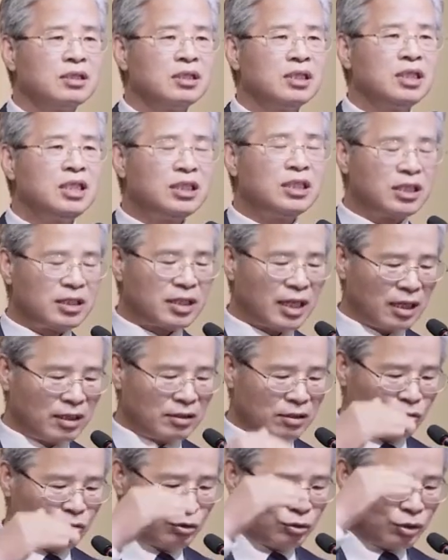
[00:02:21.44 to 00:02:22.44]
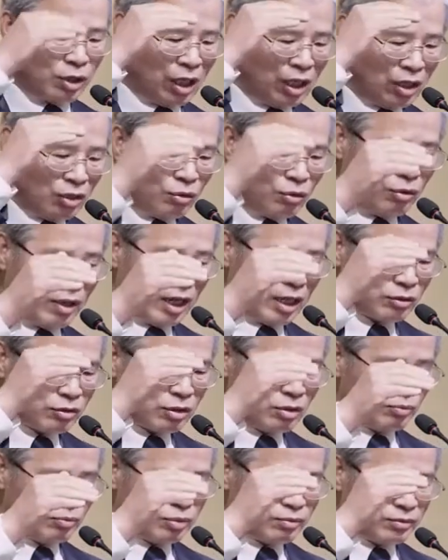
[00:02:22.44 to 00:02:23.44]
이 지상에서 최고의
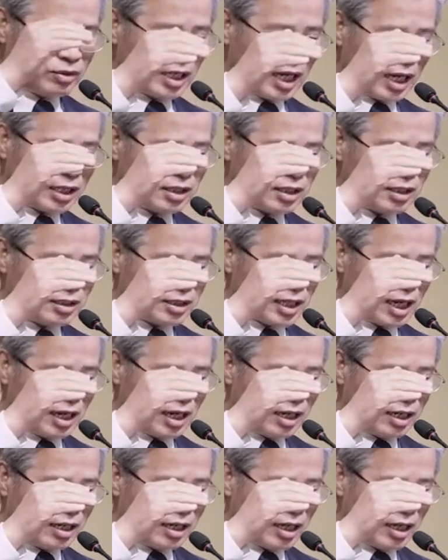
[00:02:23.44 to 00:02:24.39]
성품을 가진 자,